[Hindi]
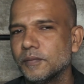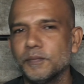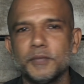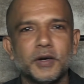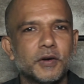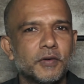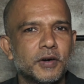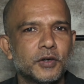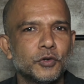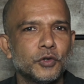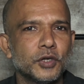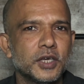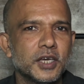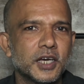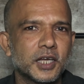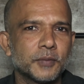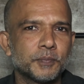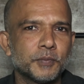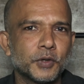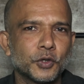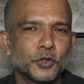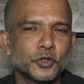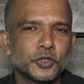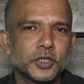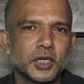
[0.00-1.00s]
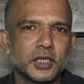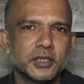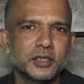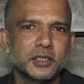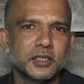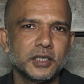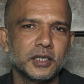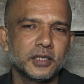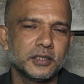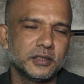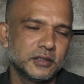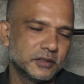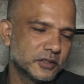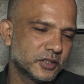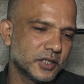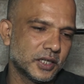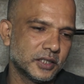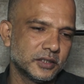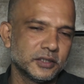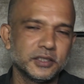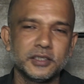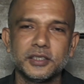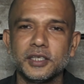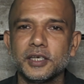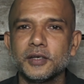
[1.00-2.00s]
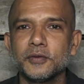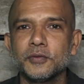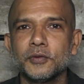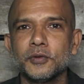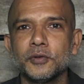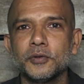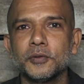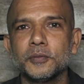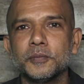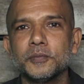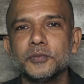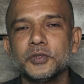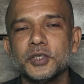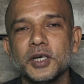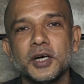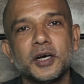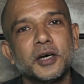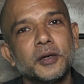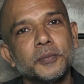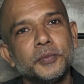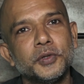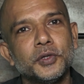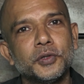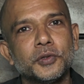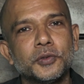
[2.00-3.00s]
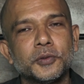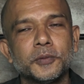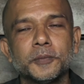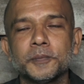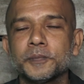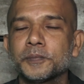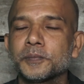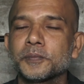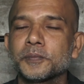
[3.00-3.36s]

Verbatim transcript: भगवान उनकी आत्मा को शांति शांति दे वो जहाँ भी हों